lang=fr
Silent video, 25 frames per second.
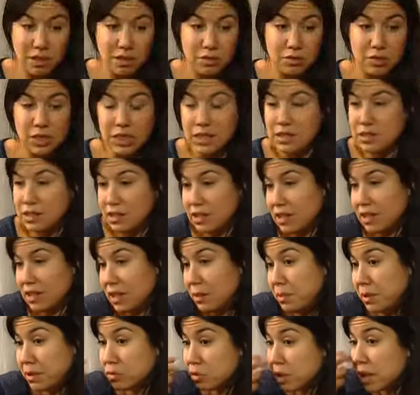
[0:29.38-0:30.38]
On a essayé
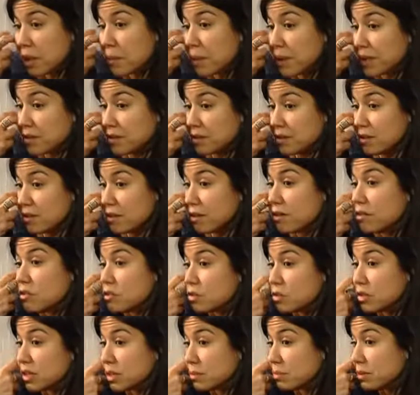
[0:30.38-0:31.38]
d'appeler toutes les personnes
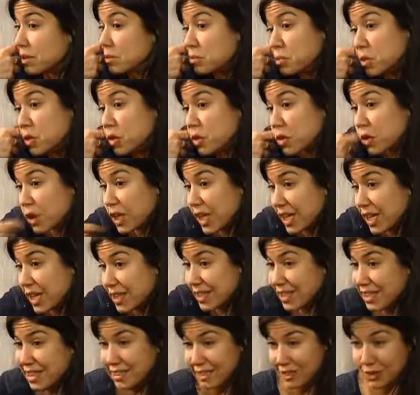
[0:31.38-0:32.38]
euh, susceptibles de
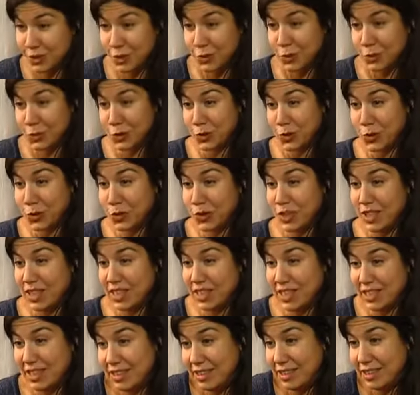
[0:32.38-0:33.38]
garder des enfants
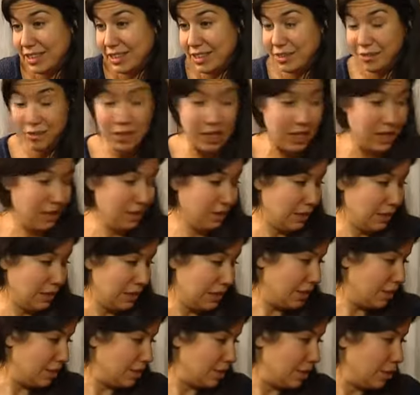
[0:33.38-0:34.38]
et qui, voilà,
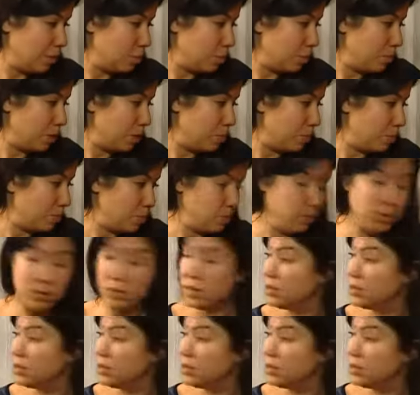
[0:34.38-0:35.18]
qui n'ont pas pu. Euh.